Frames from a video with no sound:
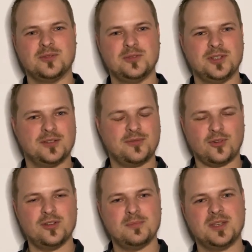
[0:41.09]
Und ich
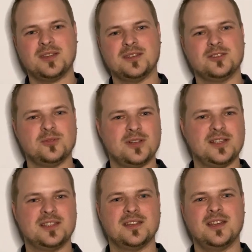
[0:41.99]
freue mich
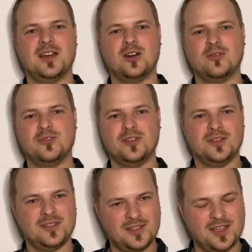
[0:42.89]
natürlich auf
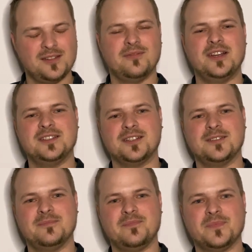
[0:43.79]
jeden
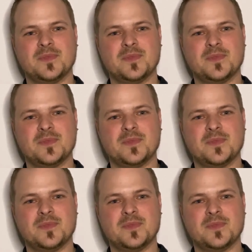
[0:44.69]
weiteren.